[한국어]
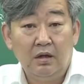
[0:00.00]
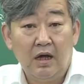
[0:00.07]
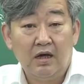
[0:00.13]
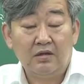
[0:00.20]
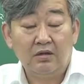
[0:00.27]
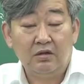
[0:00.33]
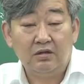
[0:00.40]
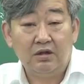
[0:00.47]

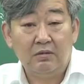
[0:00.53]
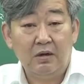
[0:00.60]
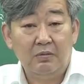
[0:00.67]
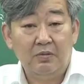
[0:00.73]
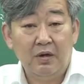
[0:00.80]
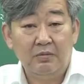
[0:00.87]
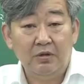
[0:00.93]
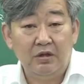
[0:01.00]
합격자
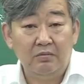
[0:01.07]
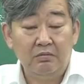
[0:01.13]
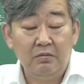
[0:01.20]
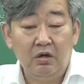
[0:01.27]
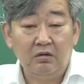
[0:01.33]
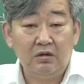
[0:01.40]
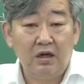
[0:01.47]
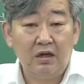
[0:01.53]
발표하면
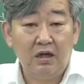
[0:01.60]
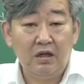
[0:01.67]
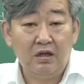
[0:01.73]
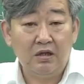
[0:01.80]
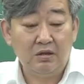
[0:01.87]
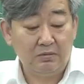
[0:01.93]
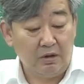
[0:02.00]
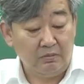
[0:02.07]
명단에
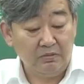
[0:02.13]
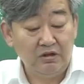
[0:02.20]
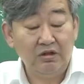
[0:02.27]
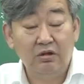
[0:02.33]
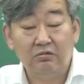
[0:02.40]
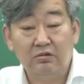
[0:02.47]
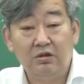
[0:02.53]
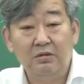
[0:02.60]
이름 없는
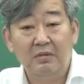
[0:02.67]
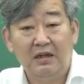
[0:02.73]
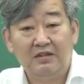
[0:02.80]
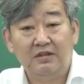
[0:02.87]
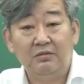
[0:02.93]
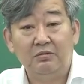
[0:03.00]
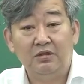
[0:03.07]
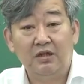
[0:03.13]
경우들이
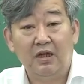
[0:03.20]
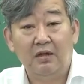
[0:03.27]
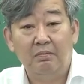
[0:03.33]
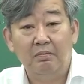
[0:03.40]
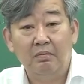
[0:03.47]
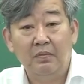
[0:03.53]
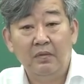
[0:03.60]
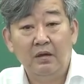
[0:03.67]
많습니다.
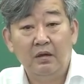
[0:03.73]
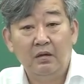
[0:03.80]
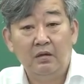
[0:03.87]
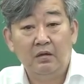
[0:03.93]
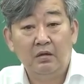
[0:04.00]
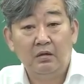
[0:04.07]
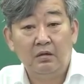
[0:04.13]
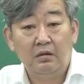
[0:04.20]

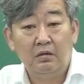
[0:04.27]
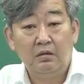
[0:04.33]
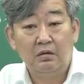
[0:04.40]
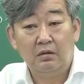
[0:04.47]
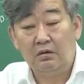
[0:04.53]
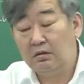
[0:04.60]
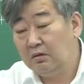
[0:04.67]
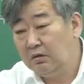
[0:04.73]

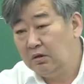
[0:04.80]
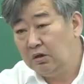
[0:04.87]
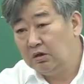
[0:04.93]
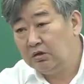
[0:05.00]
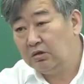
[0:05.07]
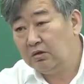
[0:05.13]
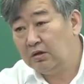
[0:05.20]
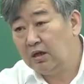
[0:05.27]
어?
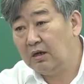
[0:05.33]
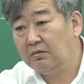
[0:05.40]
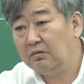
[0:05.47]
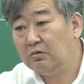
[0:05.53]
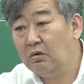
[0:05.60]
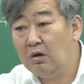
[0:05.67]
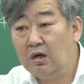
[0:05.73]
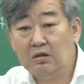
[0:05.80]
저
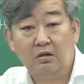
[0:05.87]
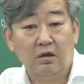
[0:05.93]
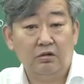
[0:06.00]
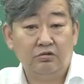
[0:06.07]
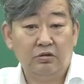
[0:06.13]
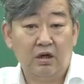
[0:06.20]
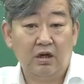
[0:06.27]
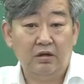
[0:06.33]
사람은 꼭
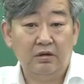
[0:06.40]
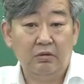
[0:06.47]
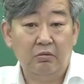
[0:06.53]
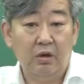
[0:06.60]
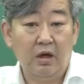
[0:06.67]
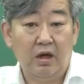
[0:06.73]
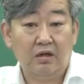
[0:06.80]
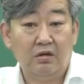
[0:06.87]
합격할 줄 알았는데
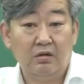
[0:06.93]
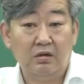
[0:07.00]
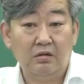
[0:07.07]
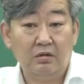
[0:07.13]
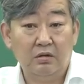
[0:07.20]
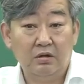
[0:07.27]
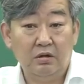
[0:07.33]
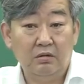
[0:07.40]
왜
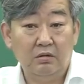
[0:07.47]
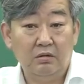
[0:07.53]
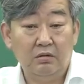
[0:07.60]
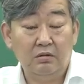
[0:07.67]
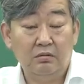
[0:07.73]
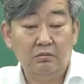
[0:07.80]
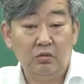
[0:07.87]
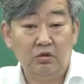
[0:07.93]
합격을
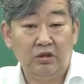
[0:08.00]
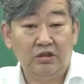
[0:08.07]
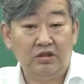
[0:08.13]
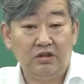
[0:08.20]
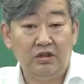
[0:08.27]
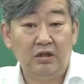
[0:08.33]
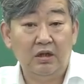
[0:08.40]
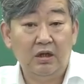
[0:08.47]

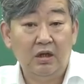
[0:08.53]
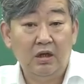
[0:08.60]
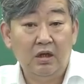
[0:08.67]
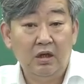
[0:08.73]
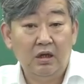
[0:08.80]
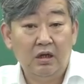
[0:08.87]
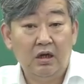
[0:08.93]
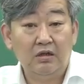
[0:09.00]
못했지?
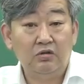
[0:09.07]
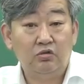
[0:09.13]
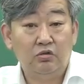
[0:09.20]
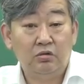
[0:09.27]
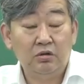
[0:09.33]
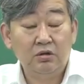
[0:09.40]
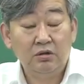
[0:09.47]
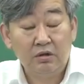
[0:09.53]
라는
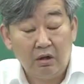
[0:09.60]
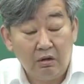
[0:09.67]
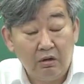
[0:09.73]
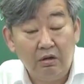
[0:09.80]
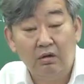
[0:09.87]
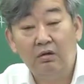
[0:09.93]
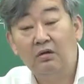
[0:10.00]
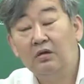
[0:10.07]

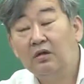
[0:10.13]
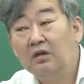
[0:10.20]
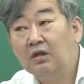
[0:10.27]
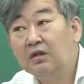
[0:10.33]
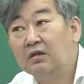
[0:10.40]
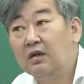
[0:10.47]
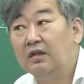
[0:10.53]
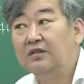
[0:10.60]
어,
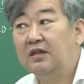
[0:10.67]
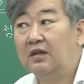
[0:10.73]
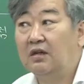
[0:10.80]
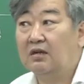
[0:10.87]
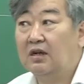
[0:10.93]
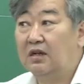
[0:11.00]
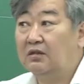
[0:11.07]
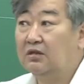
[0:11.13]
그런
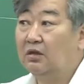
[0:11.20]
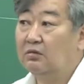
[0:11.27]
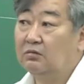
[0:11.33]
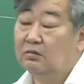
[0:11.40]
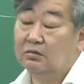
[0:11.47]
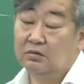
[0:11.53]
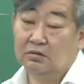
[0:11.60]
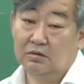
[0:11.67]
생각을 하는
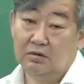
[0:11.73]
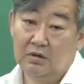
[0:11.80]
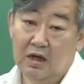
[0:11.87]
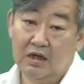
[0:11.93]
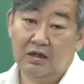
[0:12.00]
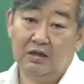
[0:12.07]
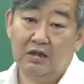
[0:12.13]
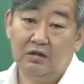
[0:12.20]
경우, 어,
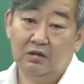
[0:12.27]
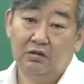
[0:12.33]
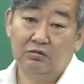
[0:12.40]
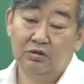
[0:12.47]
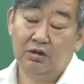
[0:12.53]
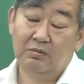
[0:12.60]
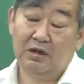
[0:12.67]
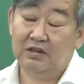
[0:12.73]
하게 되는
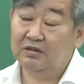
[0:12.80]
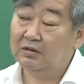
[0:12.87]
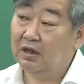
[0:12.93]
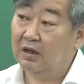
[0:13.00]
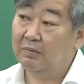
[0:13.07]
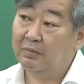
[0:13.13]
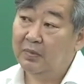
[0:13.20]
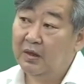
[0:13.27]
경우들이
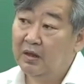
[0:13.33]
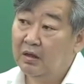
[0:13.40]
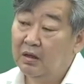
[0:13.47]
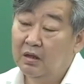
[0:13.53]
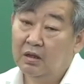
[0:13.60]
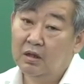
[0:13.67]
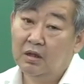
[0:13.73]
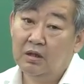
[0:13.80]
많은데
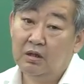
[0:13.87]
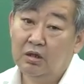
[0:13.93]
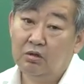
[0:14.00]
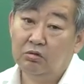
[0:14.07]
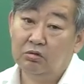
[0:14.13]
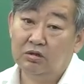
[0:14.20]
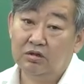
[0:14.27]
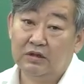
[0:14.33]
예,
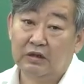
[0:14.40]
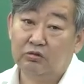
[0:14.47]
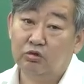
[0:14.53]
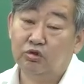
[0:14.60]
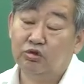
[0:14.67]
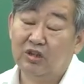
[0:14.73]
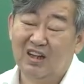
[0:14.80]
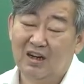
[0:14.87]
이유는 딱
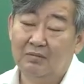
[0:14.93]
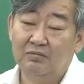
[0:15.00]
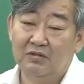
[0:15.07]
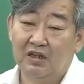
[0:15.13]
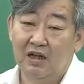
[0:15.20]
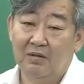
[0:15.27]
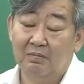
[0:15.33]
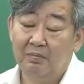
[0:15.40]
둘 중에
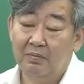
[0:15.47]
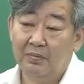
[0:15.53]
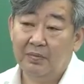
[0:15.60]
하나입니다.